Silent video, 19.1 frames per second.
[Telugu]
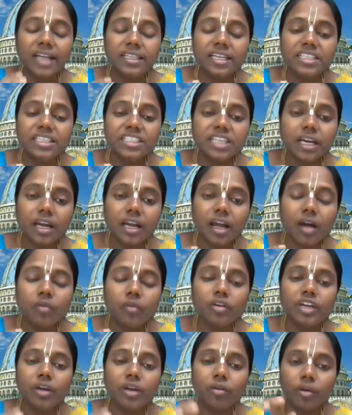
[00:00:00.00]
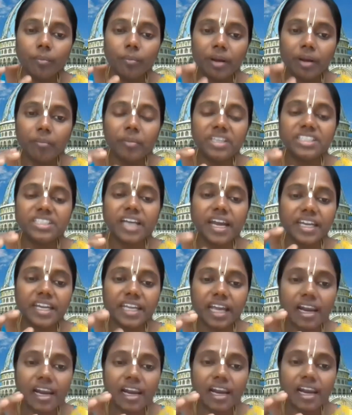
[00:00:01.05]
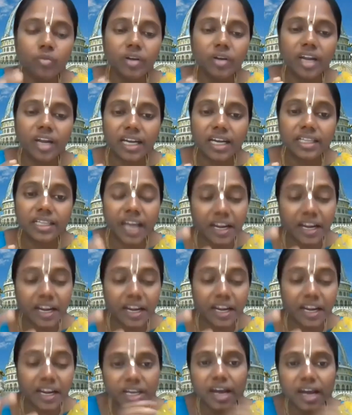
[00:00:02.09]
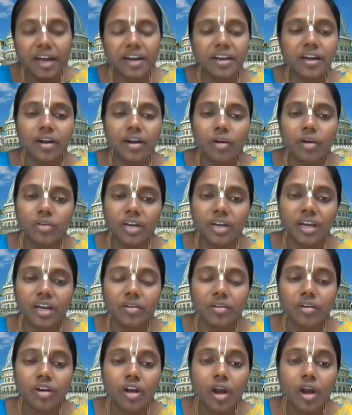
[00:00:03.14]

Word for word: ఆదర్శంగా ఉండే ఒక బ్రహ్మచారి ఎలా ఉండాలి దానికి ఉదాహరణగా ఉన్నారు